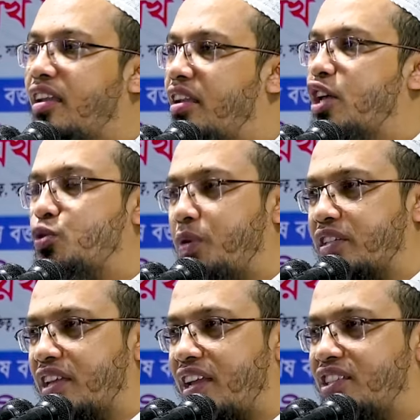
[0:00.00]
আল্লাহ
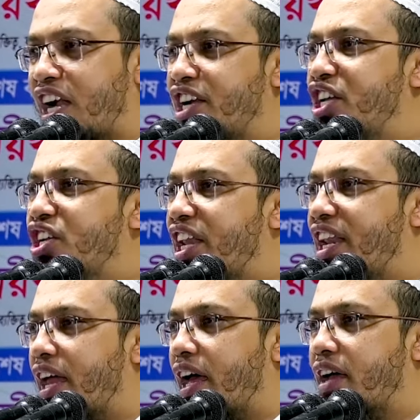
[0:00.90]
সুমাতাল্লাহ জানেন কি
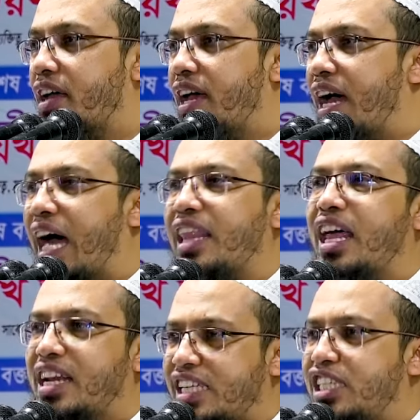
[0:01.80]
জানেন না
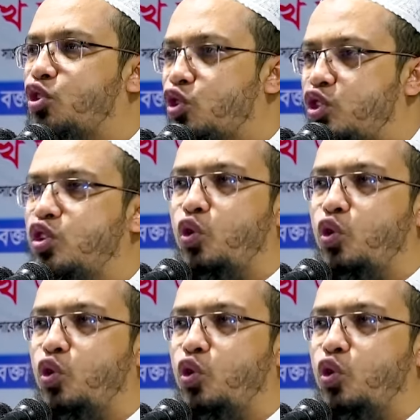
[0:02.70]
আল্লাহর কাছে কোনো কিছু